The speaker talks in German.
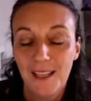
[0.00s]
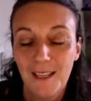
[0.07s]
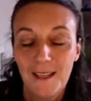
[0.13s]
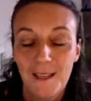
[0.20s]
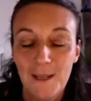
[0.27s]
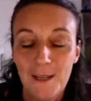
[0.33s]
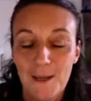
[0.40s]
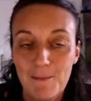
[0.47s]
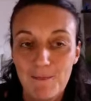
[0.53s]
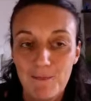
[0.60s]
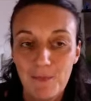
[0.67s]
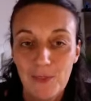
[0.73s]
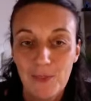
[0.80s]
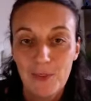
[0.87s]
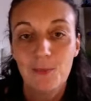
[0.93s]

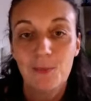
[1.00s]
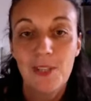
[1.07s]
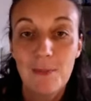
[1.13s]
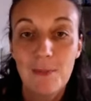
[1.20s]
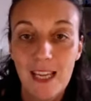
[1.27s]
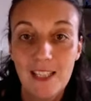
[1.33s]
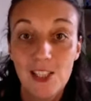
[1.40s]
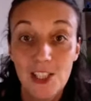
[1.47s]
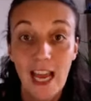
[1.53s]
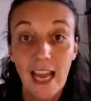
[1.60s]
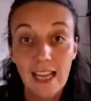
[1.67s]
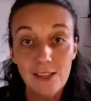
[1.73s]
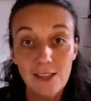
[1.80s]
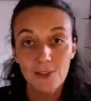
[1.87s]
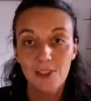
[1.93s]
Ähm, zum Thema
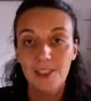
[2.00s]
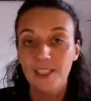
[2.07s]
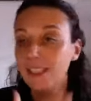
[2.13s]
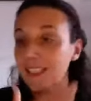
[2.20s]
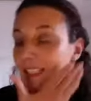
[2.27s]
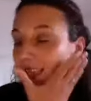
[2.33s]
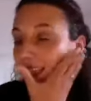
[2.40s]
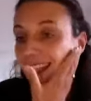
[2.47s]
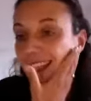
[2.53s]
Entscheidungen.